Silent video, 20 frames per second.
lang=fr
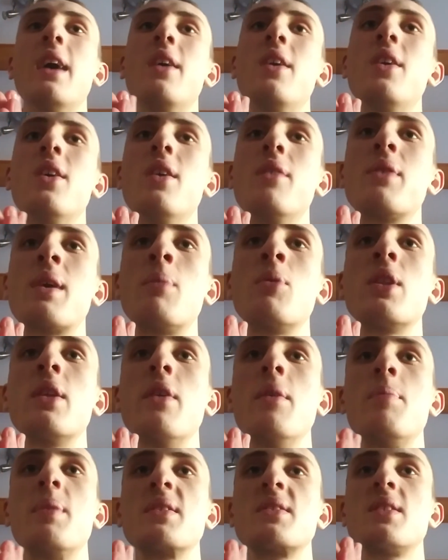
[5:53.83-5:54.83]
euh, vraiment on
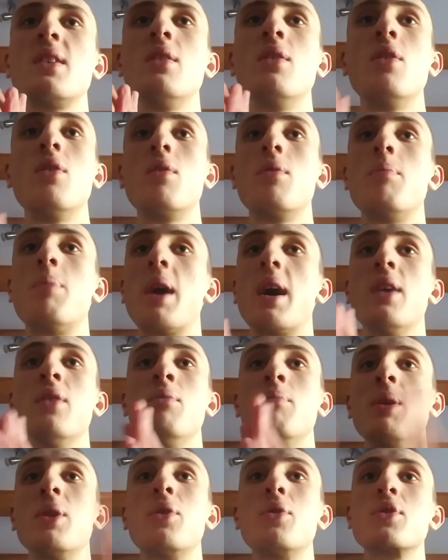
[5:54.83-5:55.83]
avait passé pareil
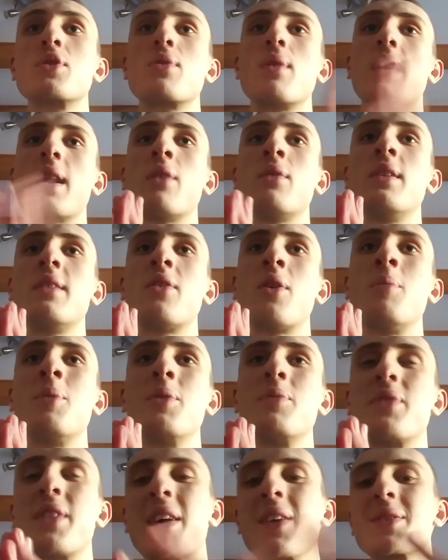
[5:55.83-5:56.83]
une bête de soirée on était en
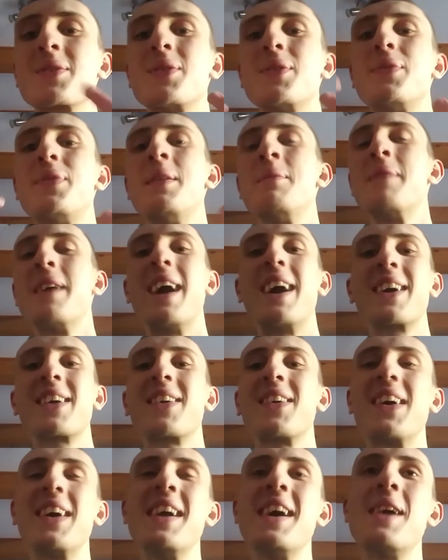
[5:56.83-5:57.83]
mode putain ce film est
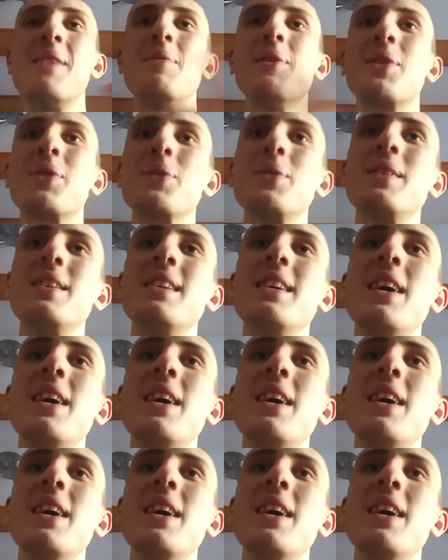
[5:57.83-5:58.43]
incroyable et tout